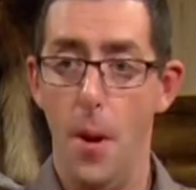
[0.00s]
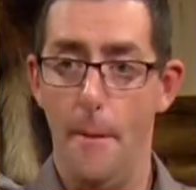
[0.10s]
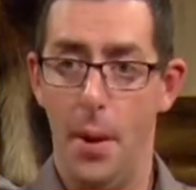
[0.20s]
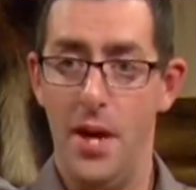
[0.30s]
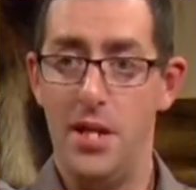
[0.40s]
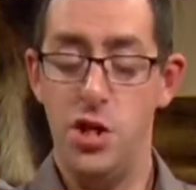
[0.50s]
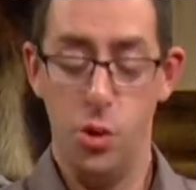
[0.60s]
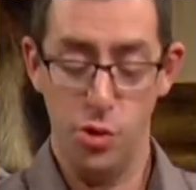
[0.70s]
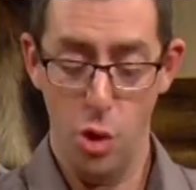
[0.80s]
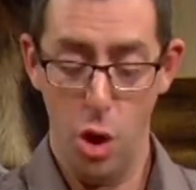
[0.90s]
Première des
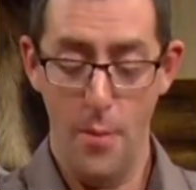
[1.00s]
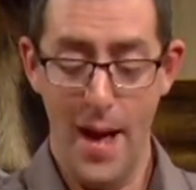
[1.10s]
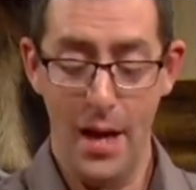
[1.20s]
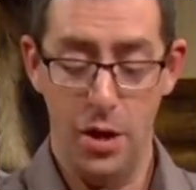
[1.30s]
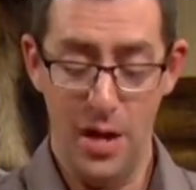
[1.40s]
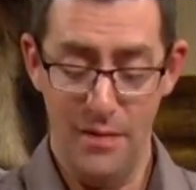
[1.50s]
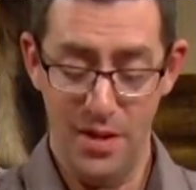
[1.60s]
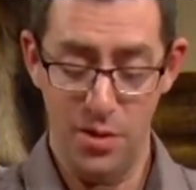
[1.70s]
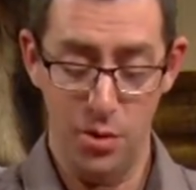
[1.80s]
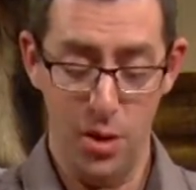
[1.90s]
choses, on remarque la
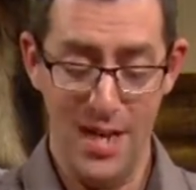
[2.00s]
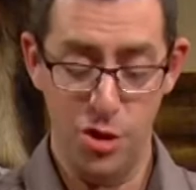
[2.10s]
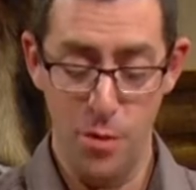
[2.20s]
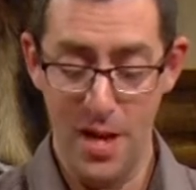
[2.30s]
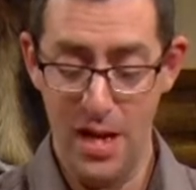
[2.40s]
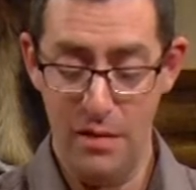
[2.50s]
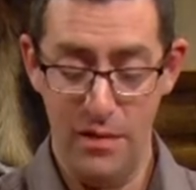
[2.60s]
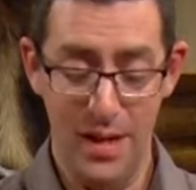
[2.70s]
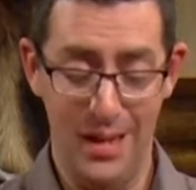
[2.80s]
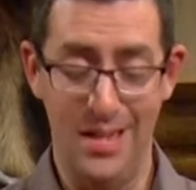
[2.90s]
façon dont la semelle est
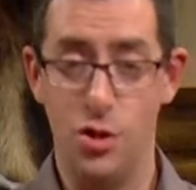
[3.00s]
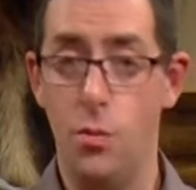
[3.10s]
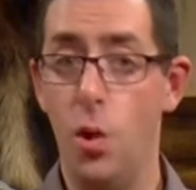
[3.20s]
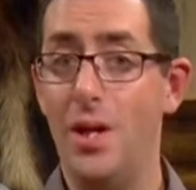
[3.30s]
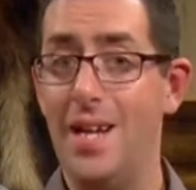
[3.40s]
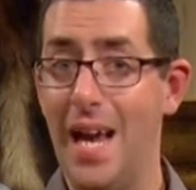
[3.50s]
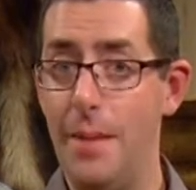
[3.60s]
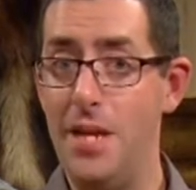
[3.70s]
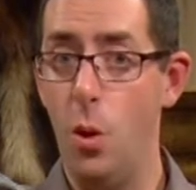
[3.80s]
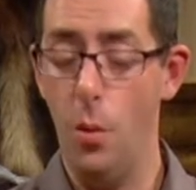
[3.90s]
faite, qu'elle se moule
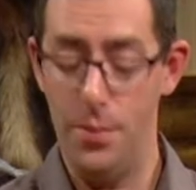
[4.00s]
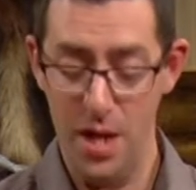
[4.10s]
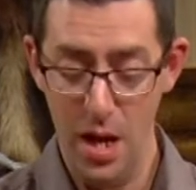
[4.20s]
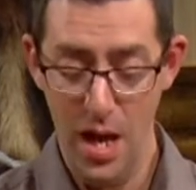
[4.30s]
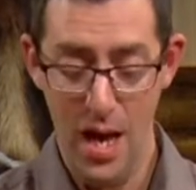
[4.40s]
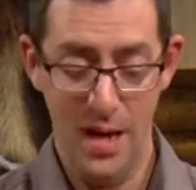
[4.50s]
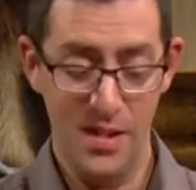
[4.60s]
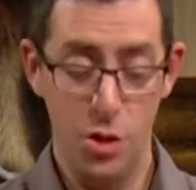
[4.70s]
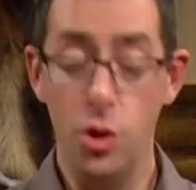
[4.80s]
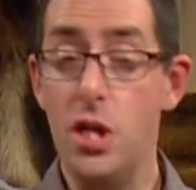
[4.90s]
très bien au pied. Hein.
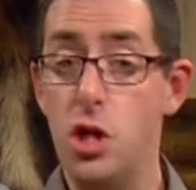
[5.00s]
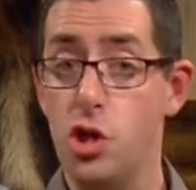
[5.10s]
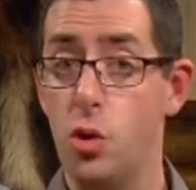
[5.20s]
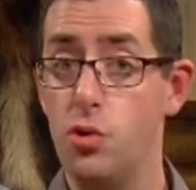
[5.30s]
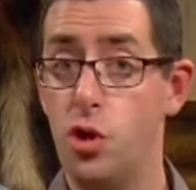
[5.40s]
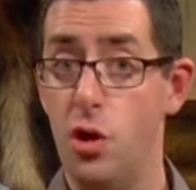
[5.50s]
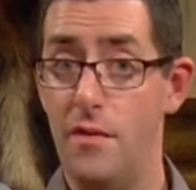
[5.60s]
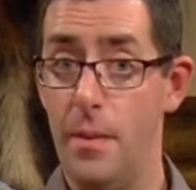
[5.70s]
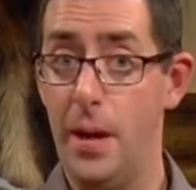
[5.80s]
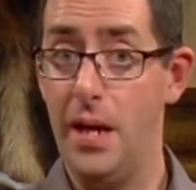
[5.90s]
c'est une des choses que le
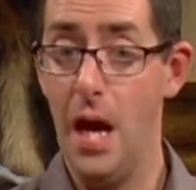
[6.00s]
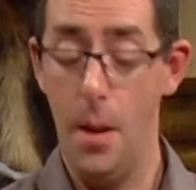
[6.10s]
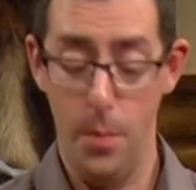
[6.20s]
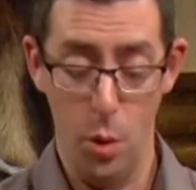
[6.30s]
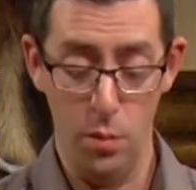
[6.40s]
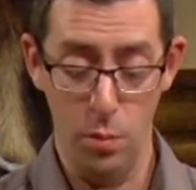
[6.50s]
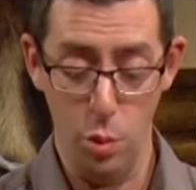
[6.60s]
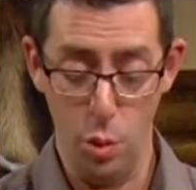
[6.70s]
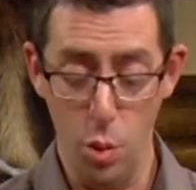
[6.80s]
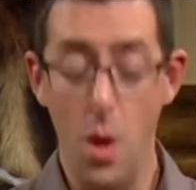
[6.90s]
fabricant prône
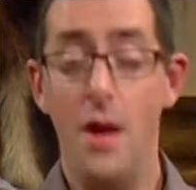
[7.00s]
beaucoup.